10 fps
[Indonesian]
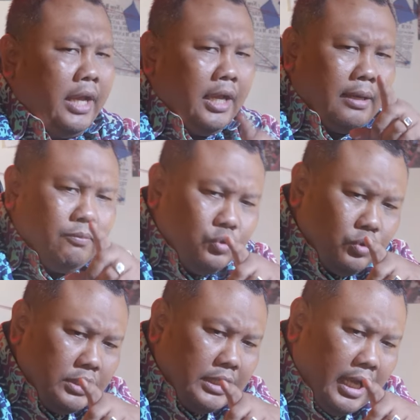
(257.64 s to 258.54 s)
Eh, kamu
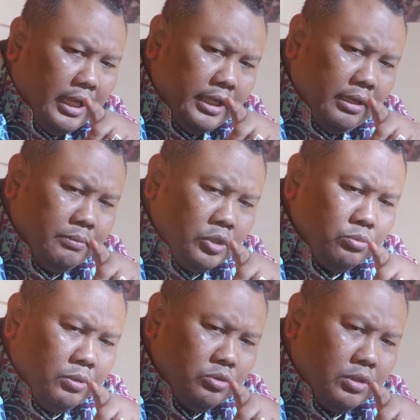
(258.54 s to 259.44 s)
juga jangan ya
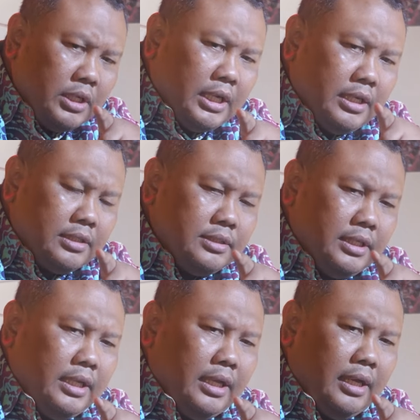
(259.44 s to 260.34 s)
maju-majukan kader
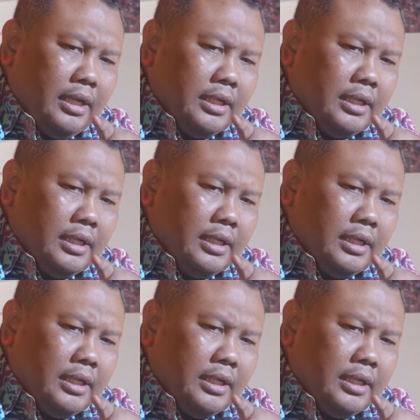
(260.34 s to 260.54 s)
sendiri ya.